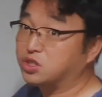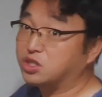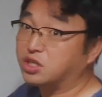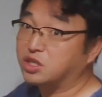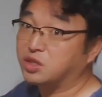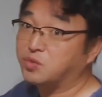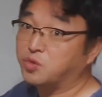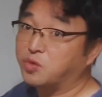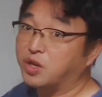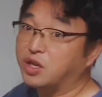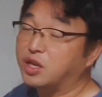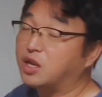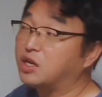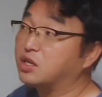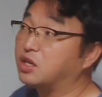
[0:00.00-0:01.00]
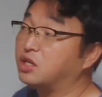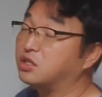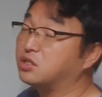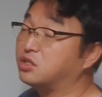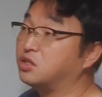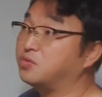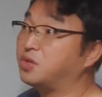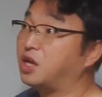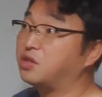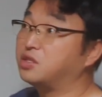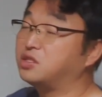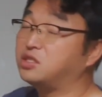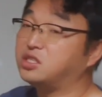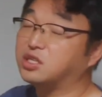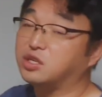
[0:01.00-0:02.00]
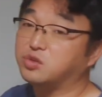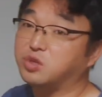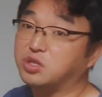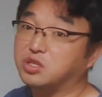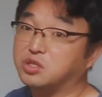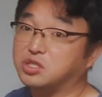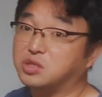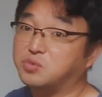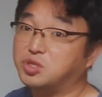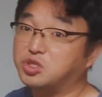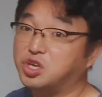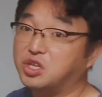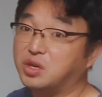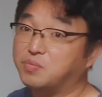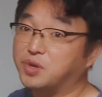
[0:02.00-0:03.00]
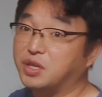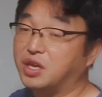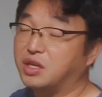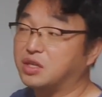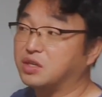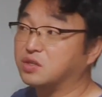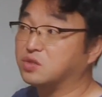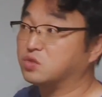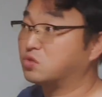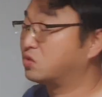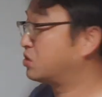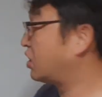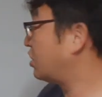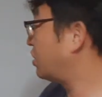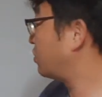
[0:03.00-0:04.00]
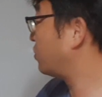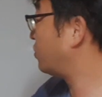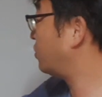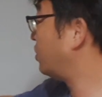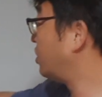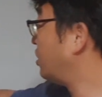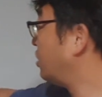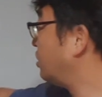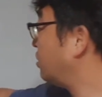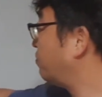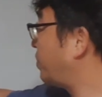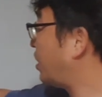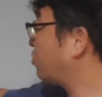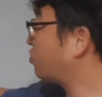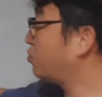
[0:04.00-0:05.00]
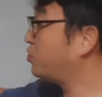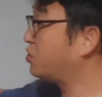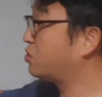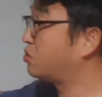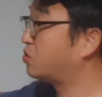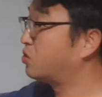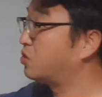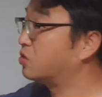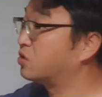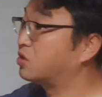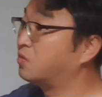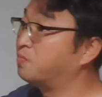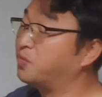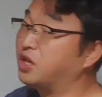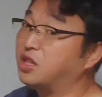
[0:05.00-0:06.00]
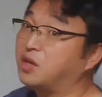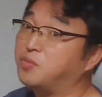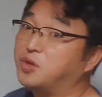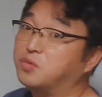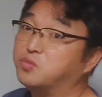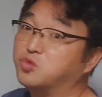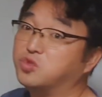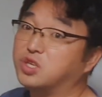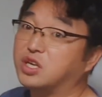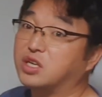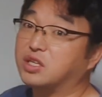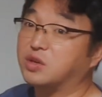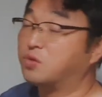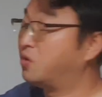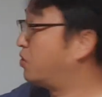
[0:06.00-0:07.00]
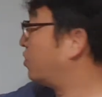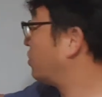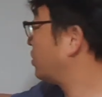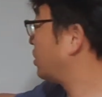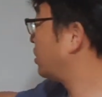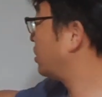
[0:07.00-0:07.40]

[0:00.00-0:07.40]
설정하게 됩니다. 왜냐 지난 시간이 될 때 습을 최대한 빼내야 되거든요. 극한다고 이 8도 비으로더 빼내면 문제가 되고